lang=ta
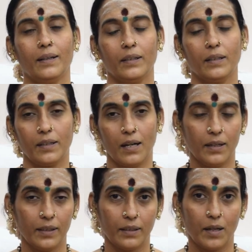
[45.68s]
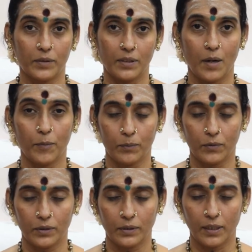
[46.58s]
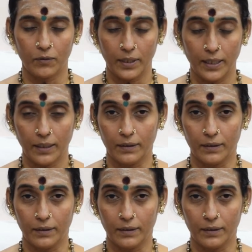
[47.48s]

இந்த டானிக்கை நாம் சாப்பிடும்பொழுது கடவுளே